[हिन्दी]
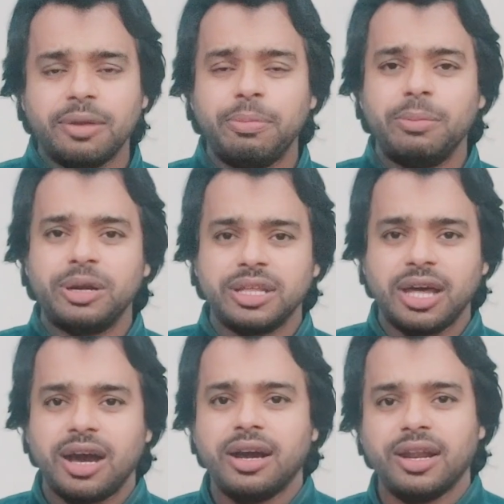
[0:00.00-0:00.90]
पेमेंट
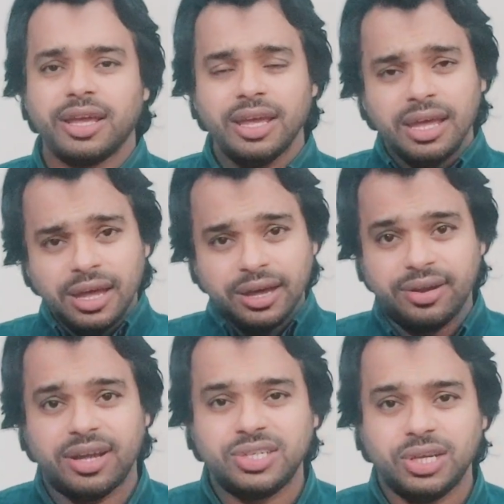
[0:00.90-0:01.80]
अदा करके
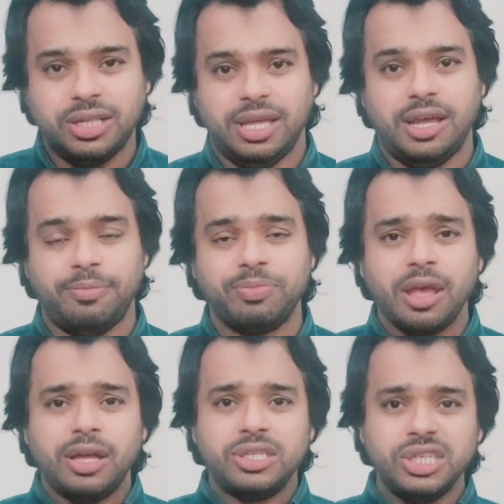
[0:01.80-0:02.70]
रख सकते हैं
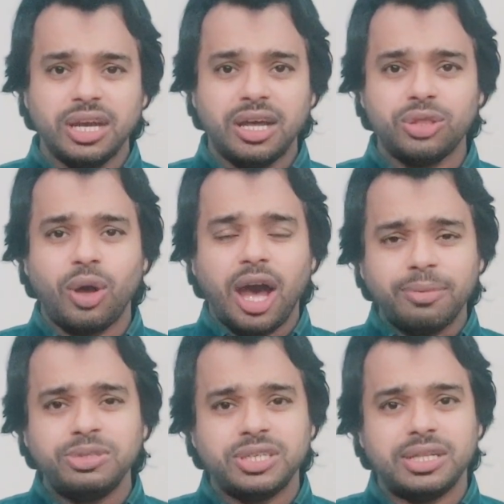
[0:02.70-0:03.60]
जी हाँ तो
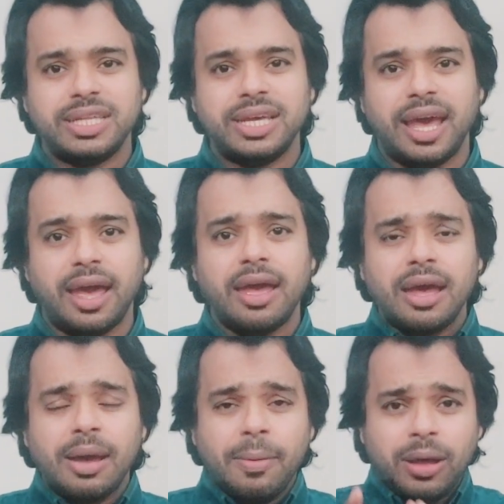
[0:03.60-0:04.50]
अब चलते हैं
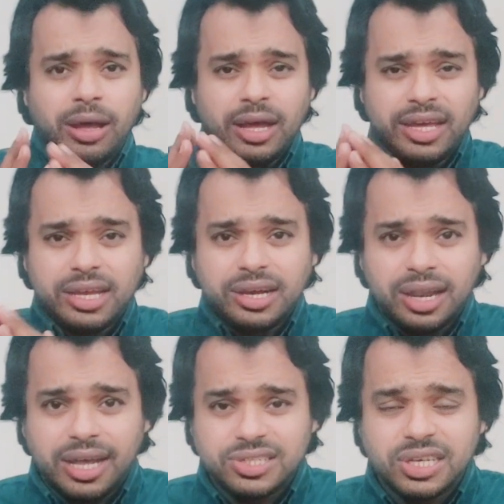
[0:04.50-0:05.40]
एक
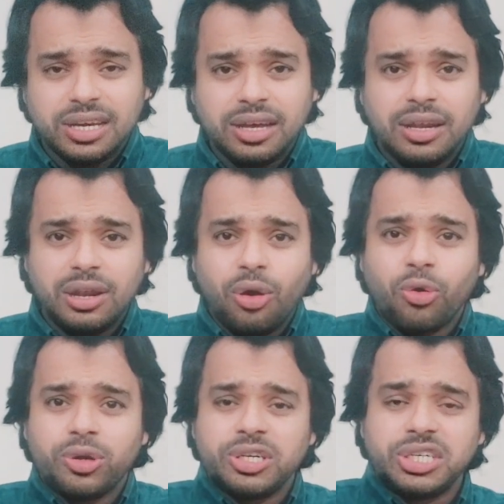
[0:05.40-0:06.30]
क्लासिकल
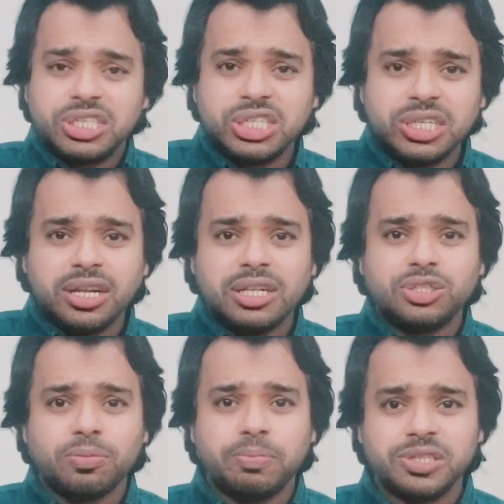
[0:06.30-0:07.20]
और डिजिटल
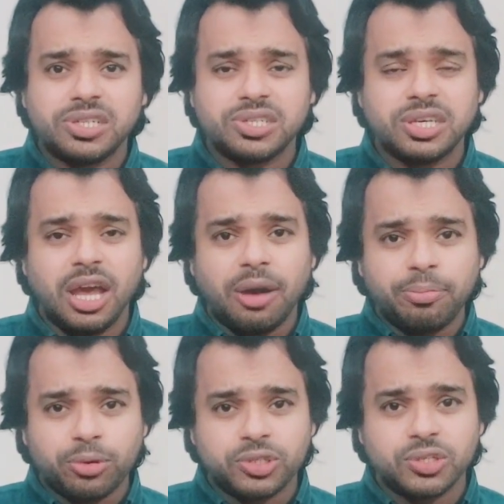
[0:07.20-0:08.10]
जो बिज़नेस की
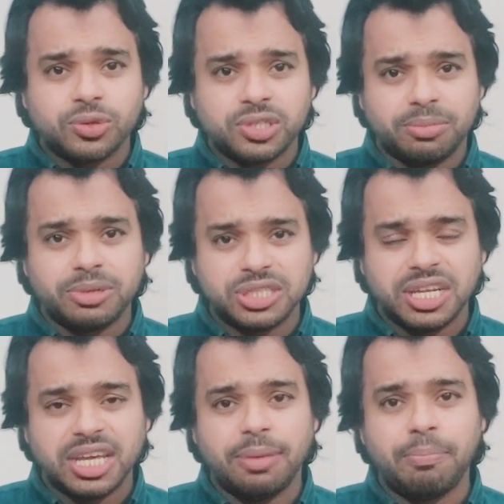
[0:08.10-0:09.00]
अप्रोचेस को
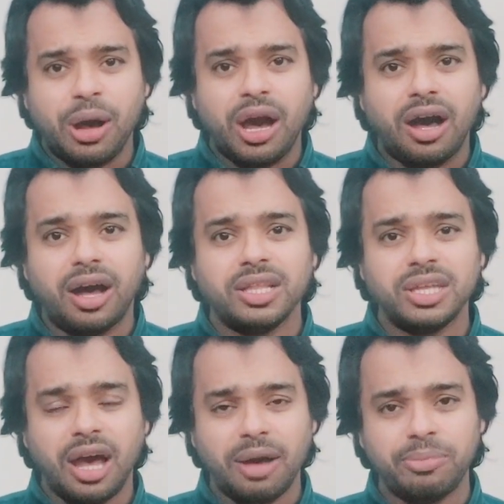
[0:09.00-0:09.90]
समझने के बाद
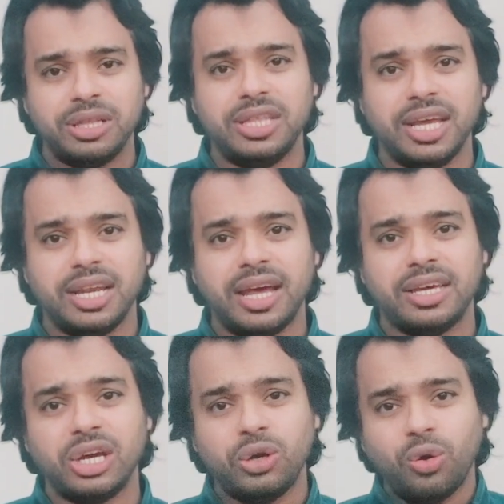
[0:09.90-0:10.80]
हमने देखना है
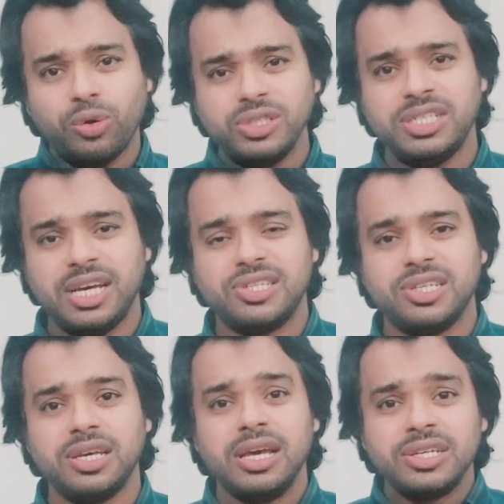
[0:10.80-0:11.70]
कि कौन सी
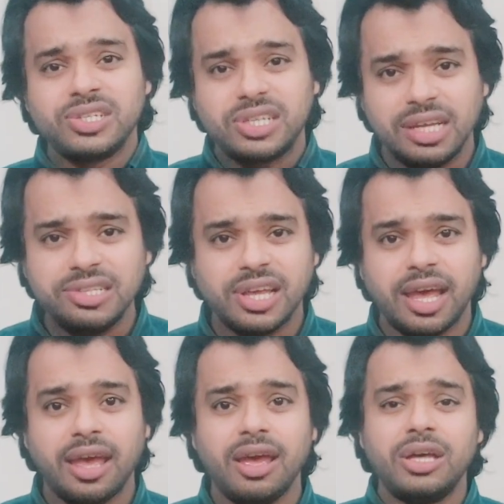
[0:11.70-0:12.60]
ऐसी स्किल्स
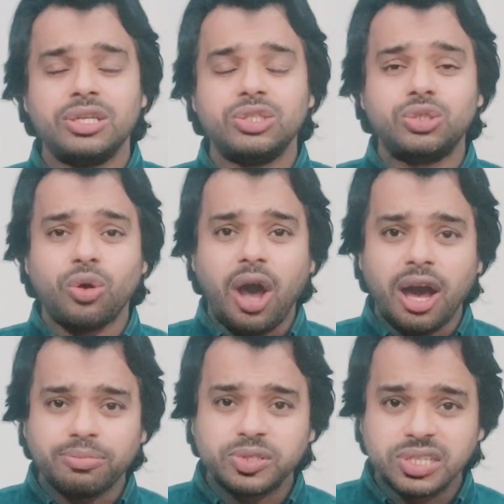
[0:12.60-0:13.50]
हैं जो
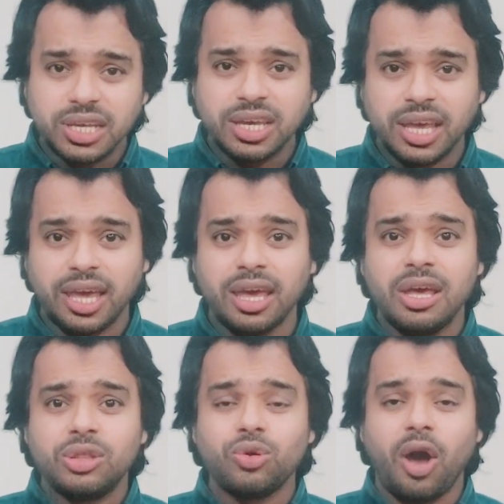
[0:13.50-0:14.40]
हम सीखें
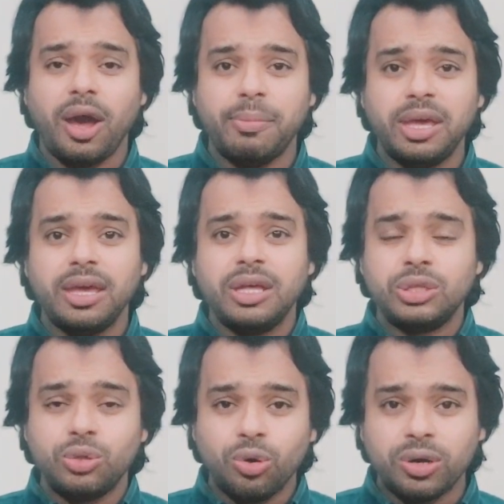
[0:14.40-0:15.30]
तो हमें
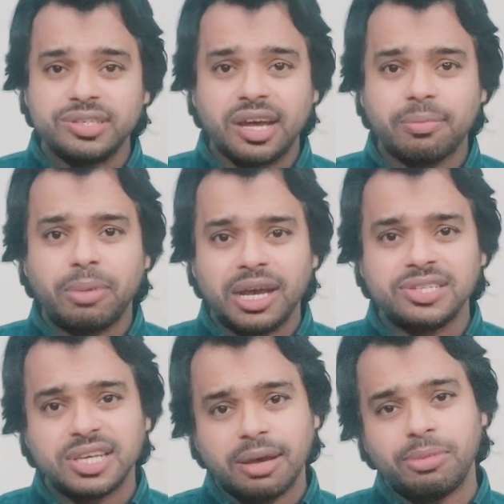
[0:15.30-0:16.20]

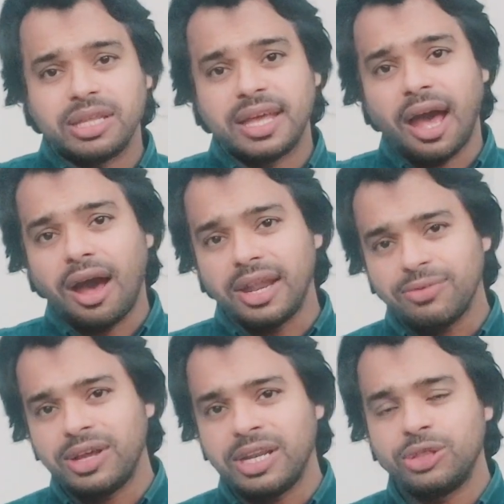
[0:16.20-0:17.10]
2022 क्या बल्कि
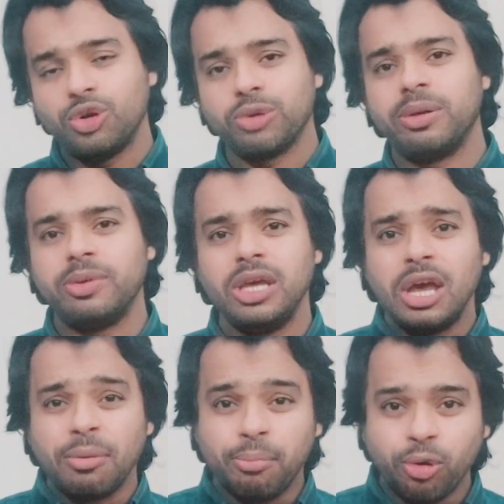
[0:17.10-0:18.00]
आने वाले दौर में भी
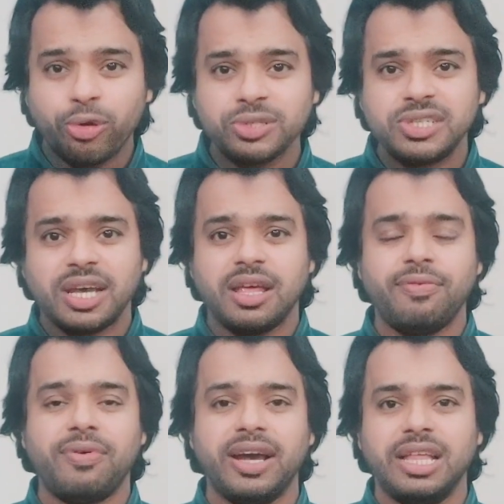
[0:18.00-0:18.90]
बहुत ज़्यादा
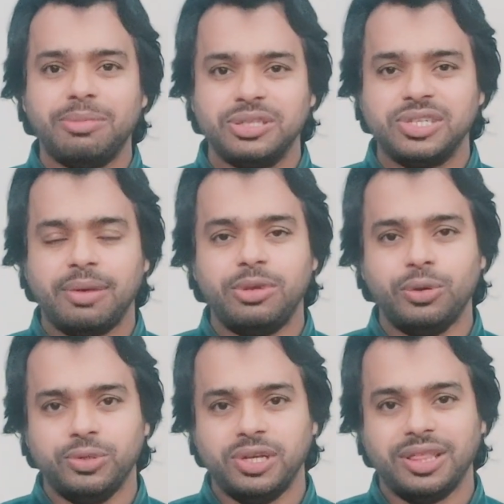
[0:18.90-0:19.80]
फ़ायदा साबित
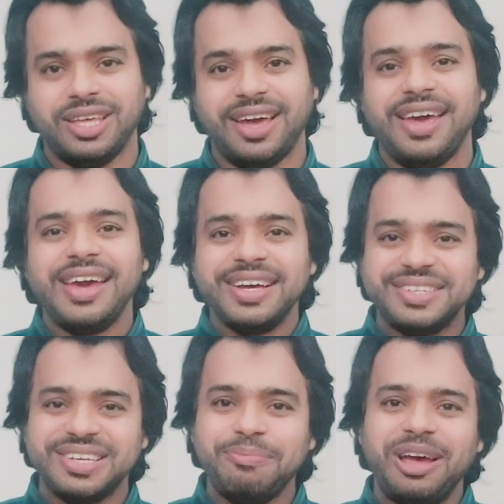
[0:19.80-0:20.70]
हो सकती हैं
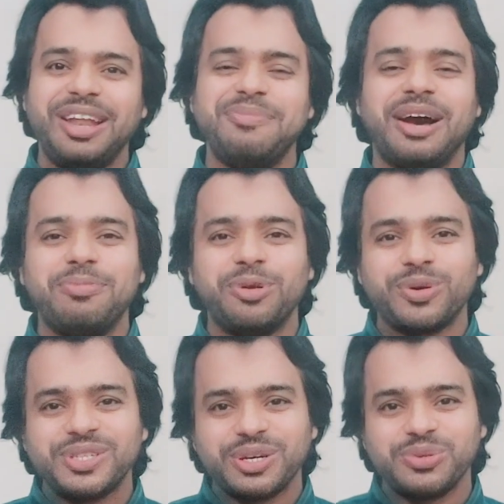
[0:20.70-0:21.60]
इससे पहले मैं आप
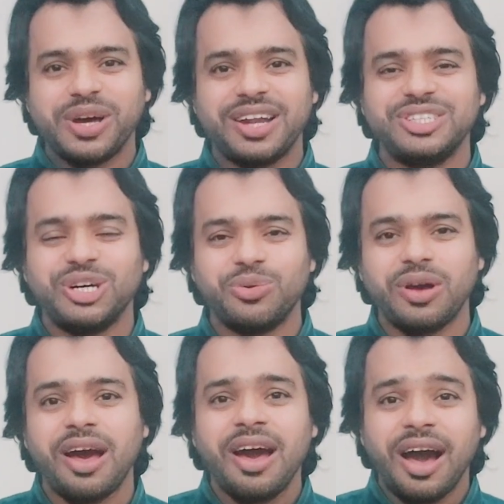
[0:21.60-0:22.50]
लोगों से गुजारिश
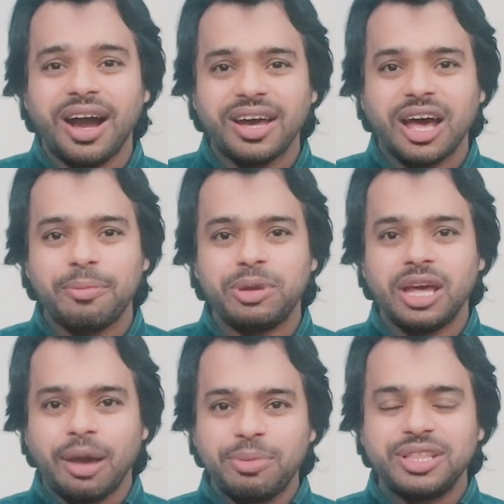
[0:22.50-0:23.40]
करूंगा अगर आपने
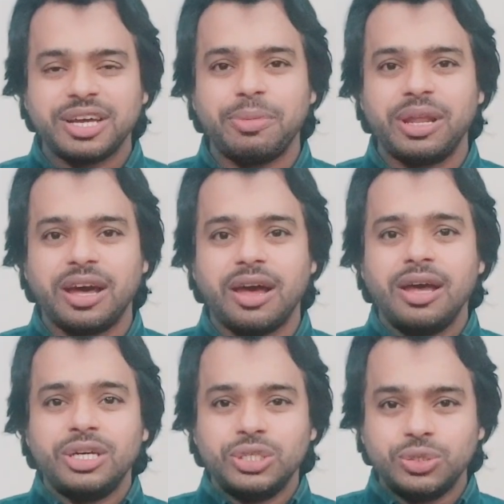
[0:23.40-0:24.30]
अभी तक मेरा
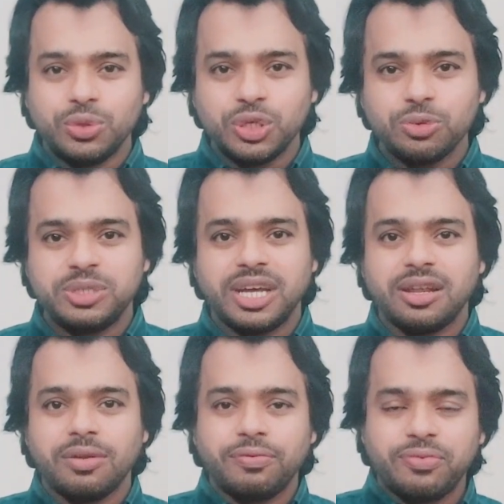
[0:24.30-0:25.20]
यूट्यूब
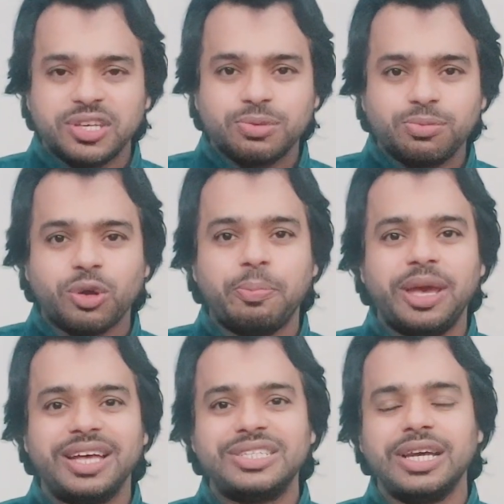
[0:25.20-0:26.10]
चैनल फेसबुक
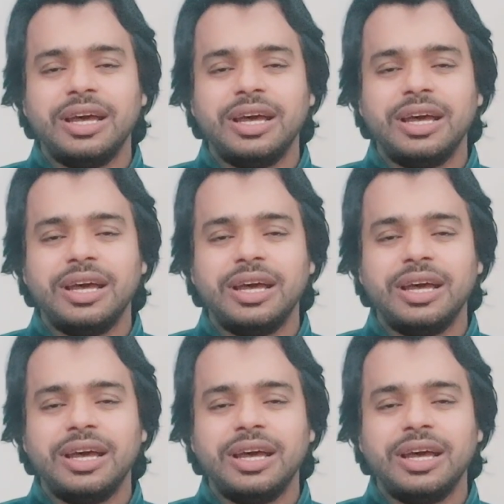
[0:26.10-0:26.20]
पेज